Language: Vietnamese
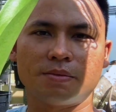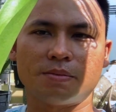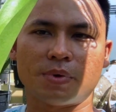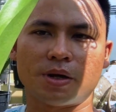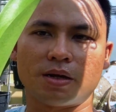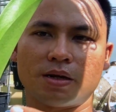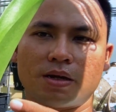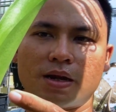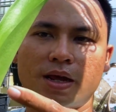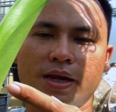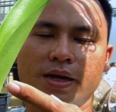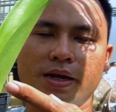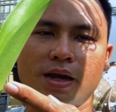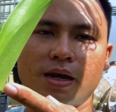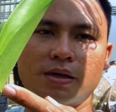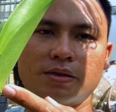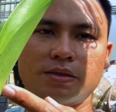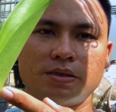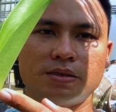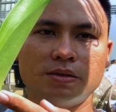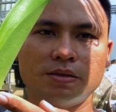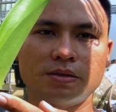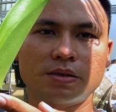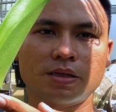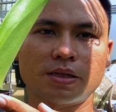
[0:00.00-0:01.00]
nhưng mà nó lại nở
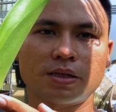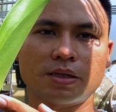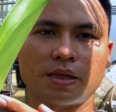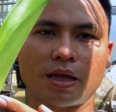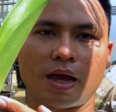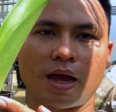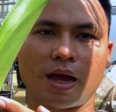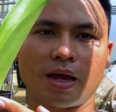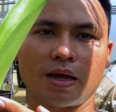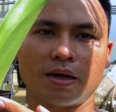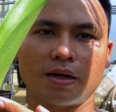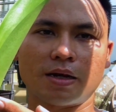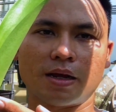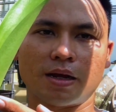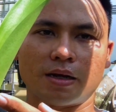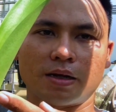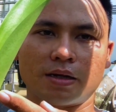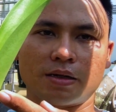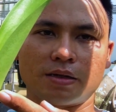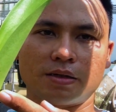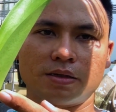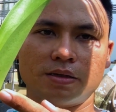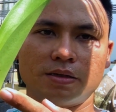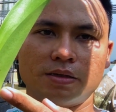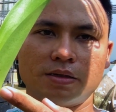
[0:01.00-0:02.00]
trước Tết ta,
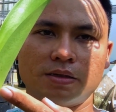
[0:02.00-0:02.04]
là